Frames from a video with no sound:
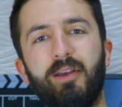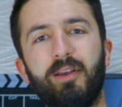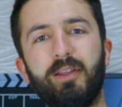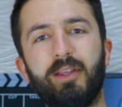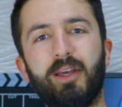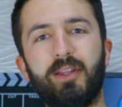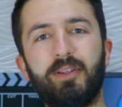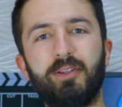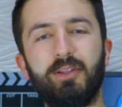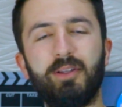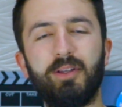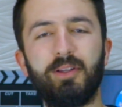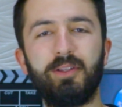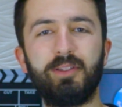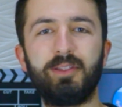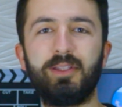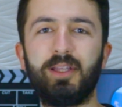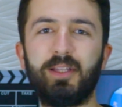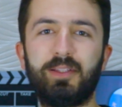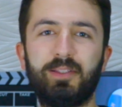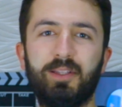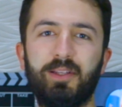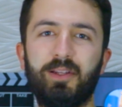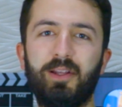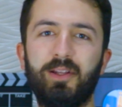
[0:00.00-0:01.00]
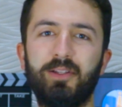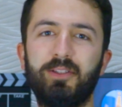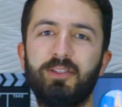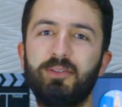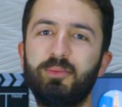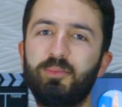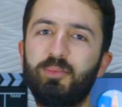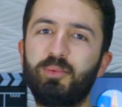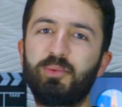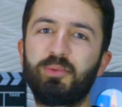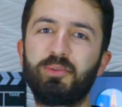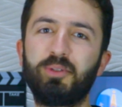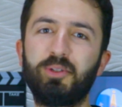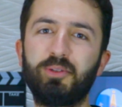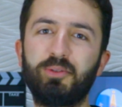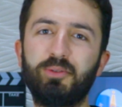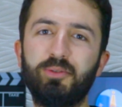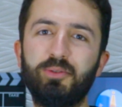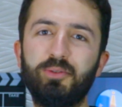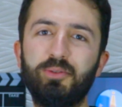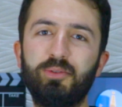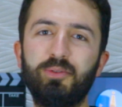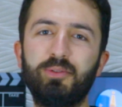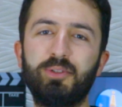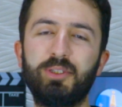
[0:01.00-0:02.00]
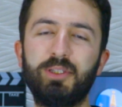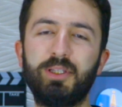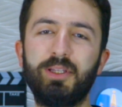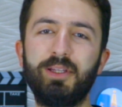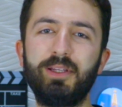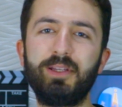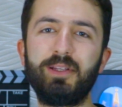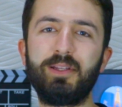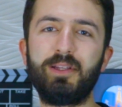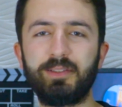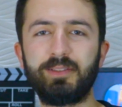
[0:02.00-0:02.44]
Yani yeter artık burada dur diye.